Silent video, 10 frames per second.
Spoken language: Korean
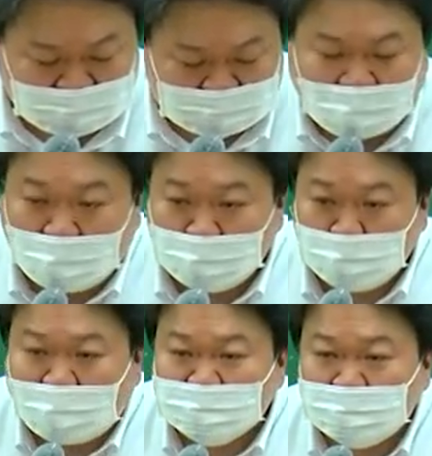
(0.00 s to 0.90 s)
4호는
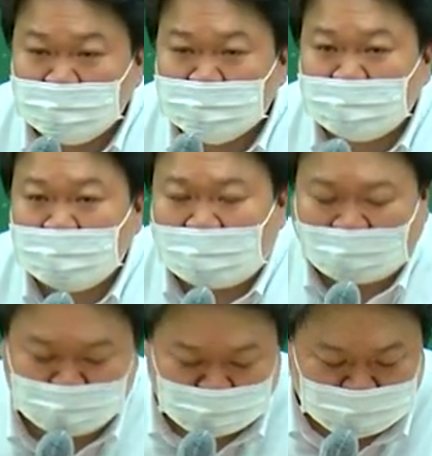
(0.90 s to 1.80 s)
확정일자를
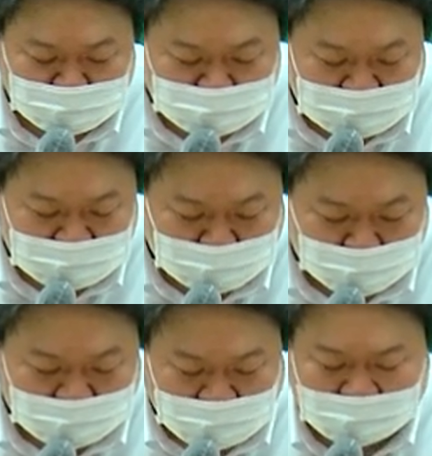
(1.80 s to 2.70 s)
갖추지
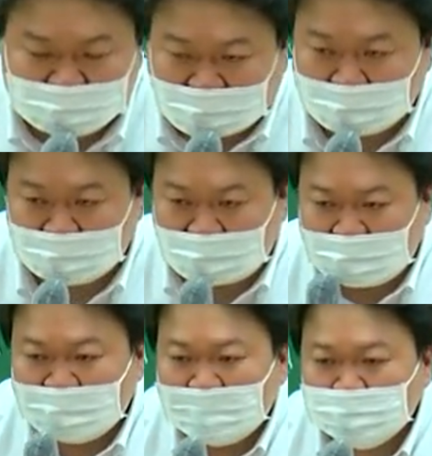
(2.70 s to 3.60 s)
못한 자들의
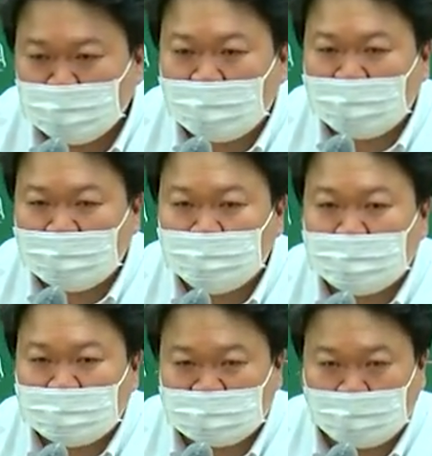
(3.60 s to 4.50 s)

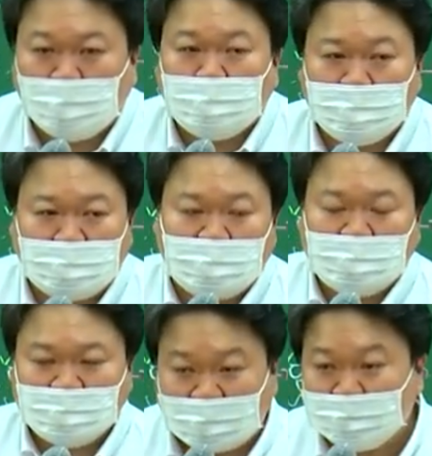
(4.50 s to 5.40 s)
소액임대차보호법에
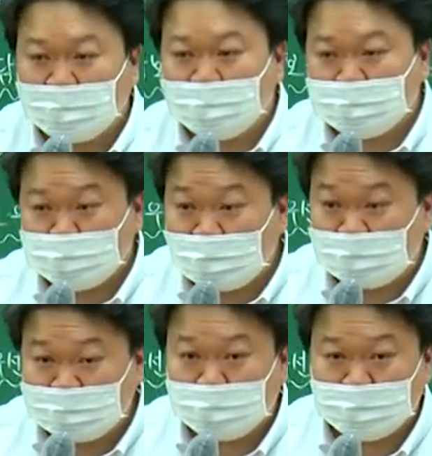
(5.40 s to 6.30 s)
따른 거예요.
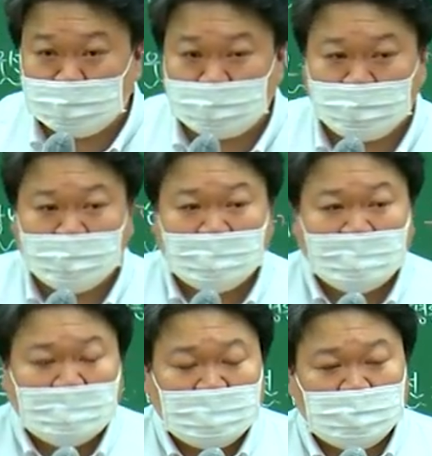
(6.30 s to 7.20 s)
소액임차보증금.
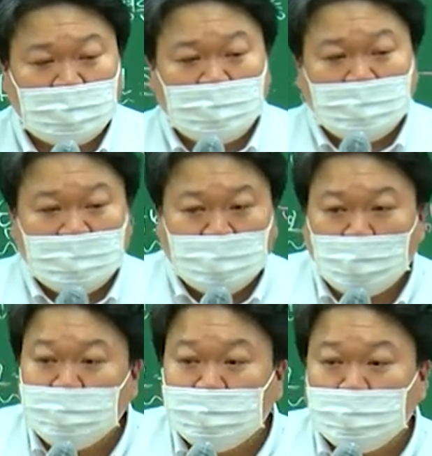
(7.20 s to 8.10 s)
그래서
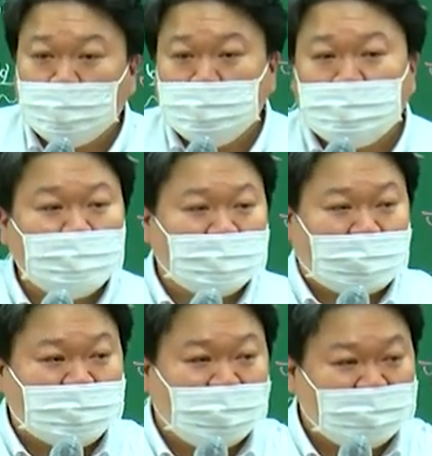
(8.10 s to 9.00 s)
이 중에
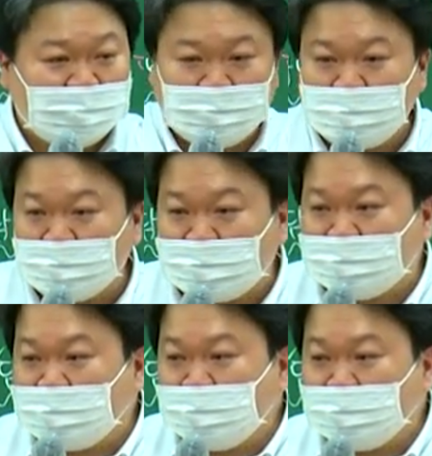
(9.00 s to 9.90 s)
자취하시는 분 있어요?
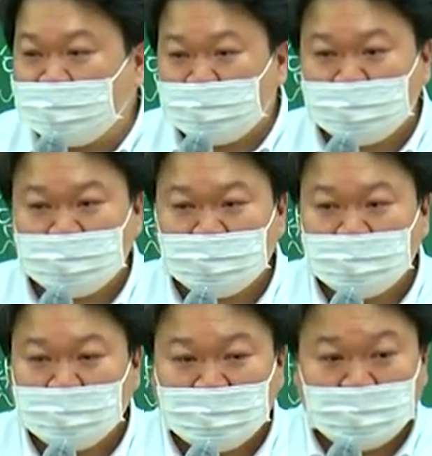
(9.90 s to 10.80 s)
자취?
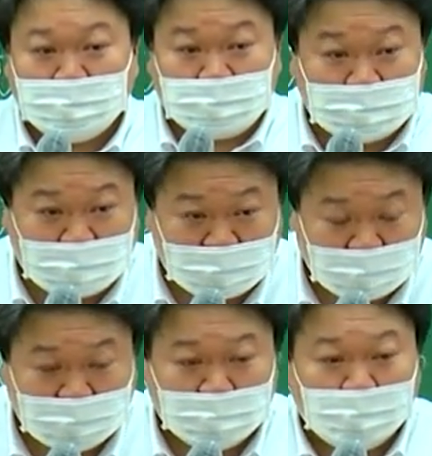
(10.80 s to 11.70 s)
자취?
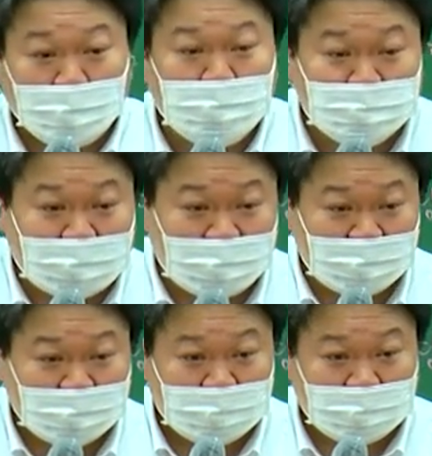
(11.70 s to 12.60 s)
원룸 살아?
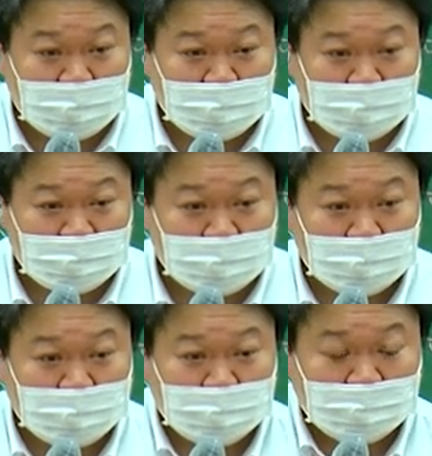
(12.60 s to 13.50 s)

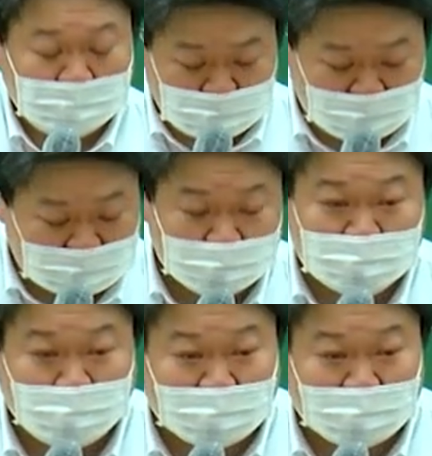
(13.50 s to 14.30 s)
확정일자